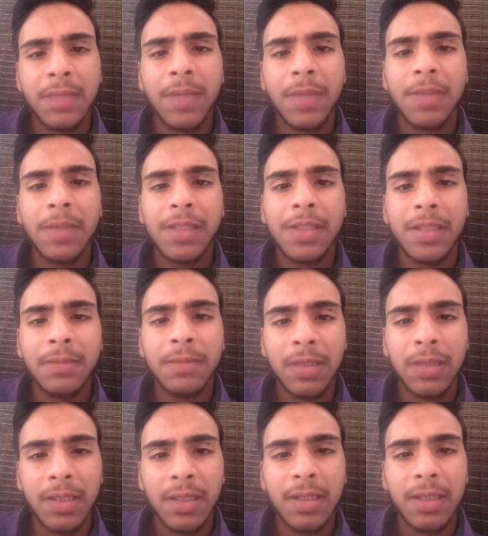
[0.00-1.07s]
जब आप किसी की
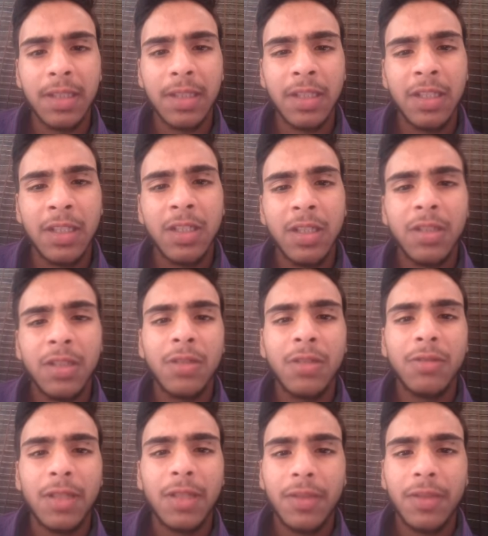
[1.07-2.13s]
मदद करें
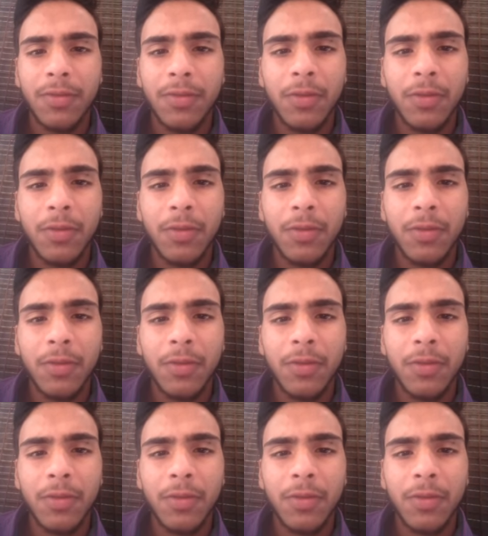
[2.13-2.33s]
तो ये